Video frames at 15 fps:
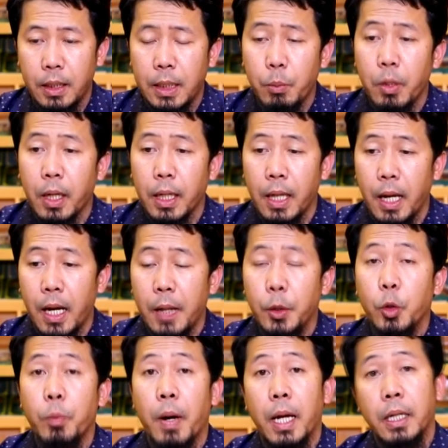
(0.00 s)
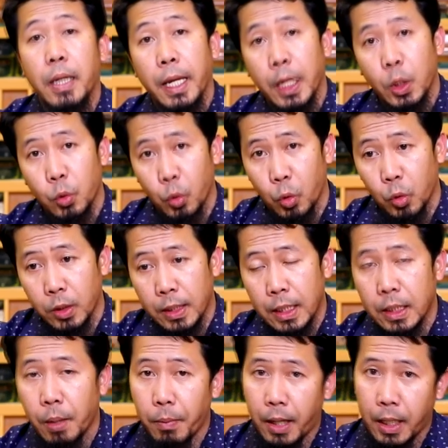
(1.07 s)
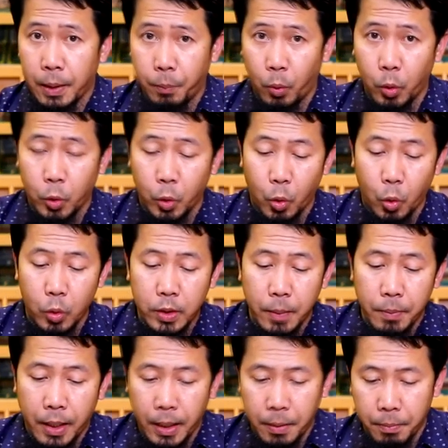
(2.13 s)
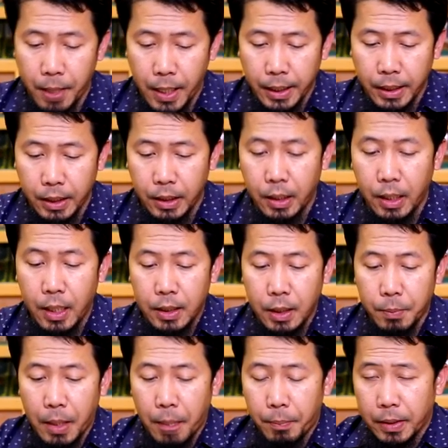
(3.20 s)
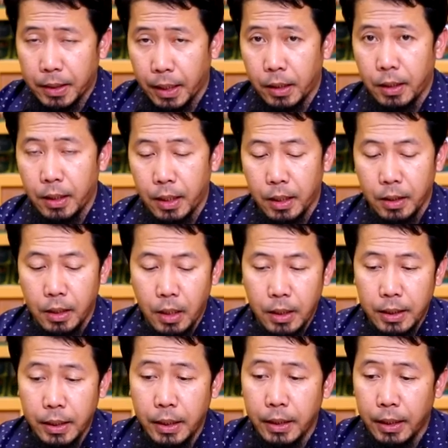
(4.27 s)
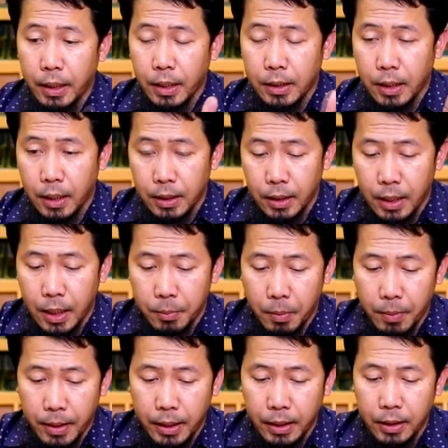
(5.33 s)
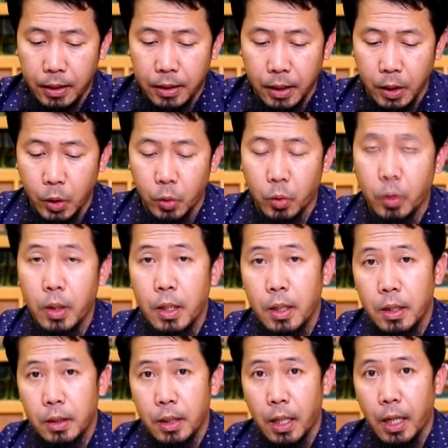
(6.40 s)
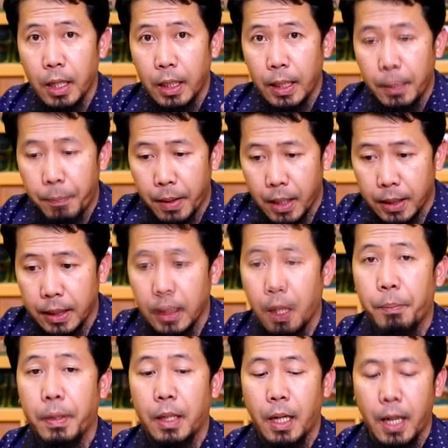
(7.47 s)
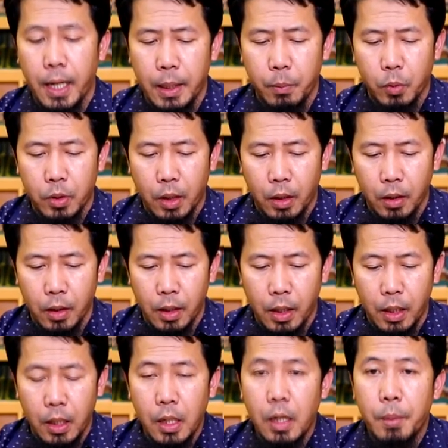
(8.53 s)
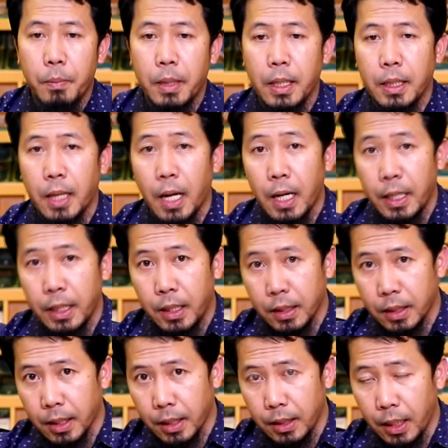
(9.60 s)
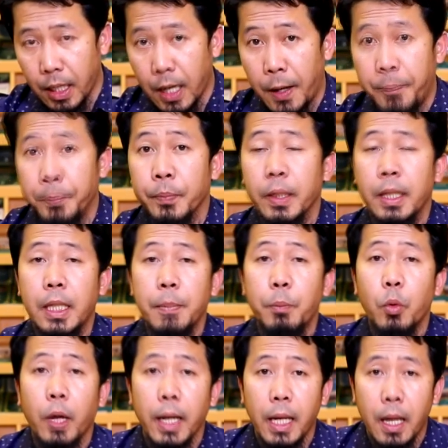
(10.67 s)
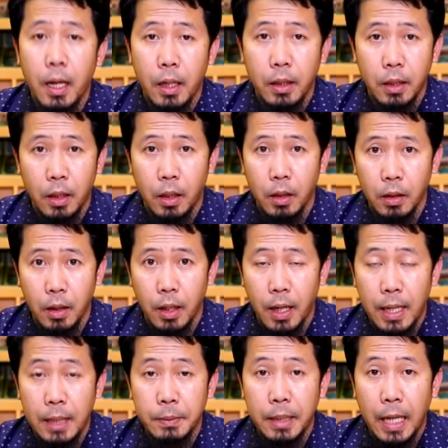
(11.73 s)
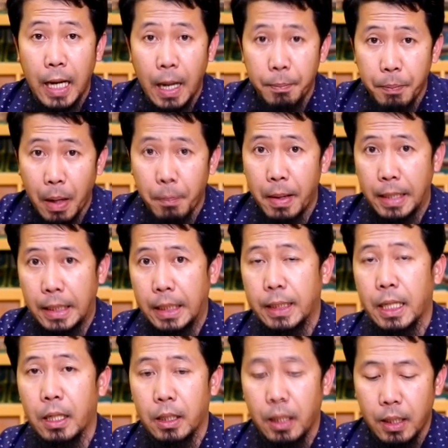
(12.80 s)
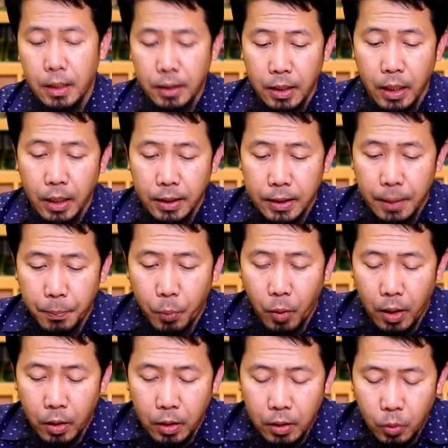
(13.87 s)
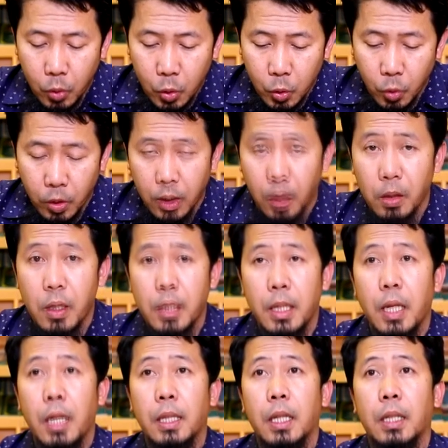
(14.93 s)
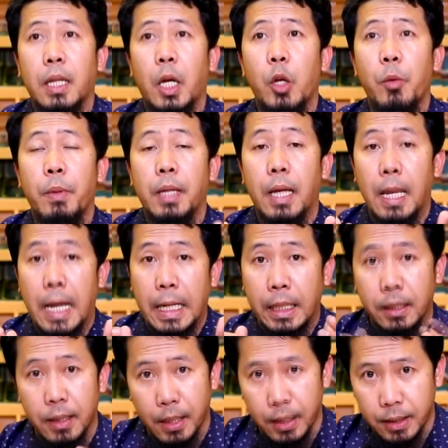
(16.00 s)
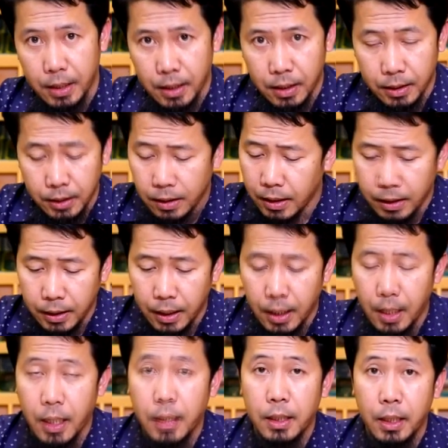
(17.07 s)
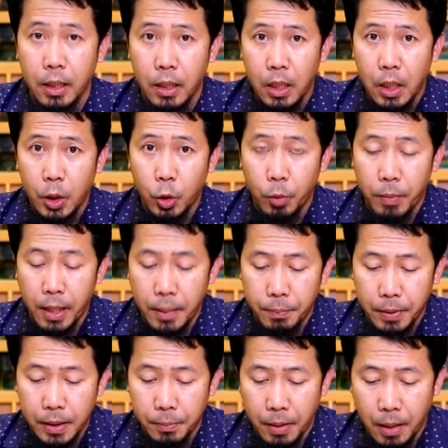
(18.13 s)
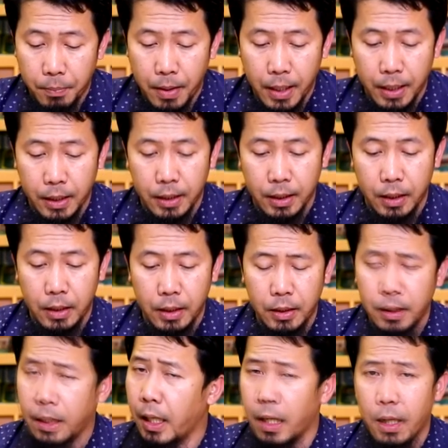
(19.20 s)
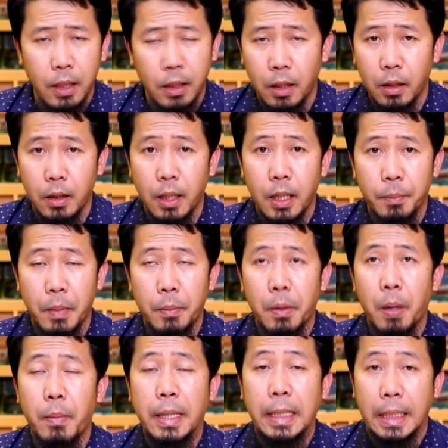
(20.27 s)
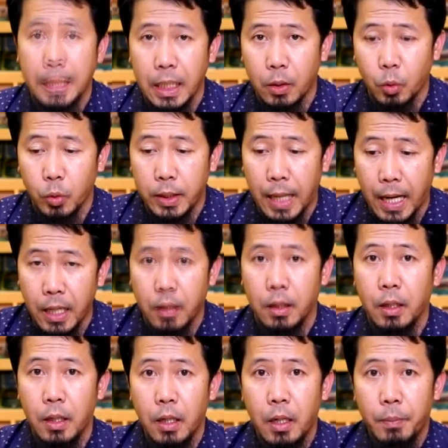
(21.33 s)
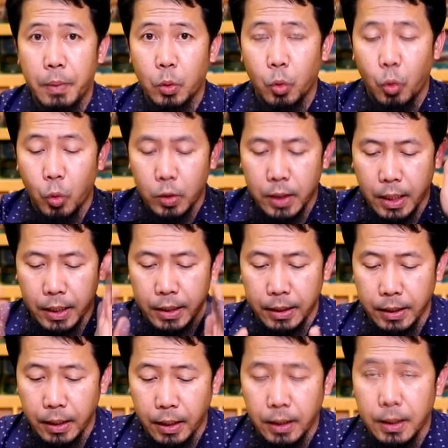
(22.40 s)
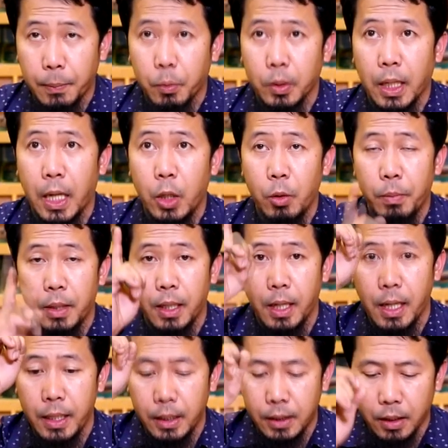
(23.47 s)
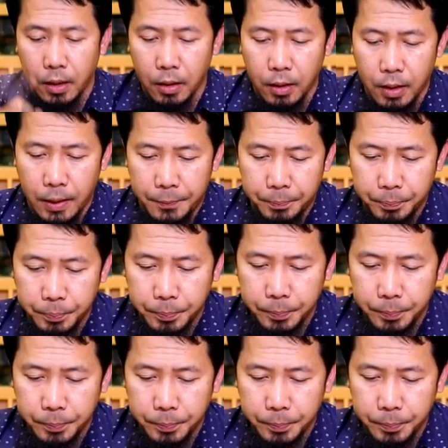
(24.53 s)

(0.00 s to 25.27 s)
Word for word: Hindi mo na kailangan dumaan kay Jesus sa mga ribulto, sa mga imahe, sa mga patay na yan. Hihingi ka sa kanila na mamagitan sa iyo, na iparating ang panalangin mo sa Allah, mananalig ka sa kanila. Hindi po kailangan ng Allah ang tagapamagitan. Direkta po ang gusto ng Allah, direkta tayo manalangin sa Kanya. Hindi natin kailangan na dumaan pa sa mga bagay na yan. Hindi kailangan ng Allah ng mamagitan o daan patungo sa Kanya. Direkta po tayo manalangin sa Allah.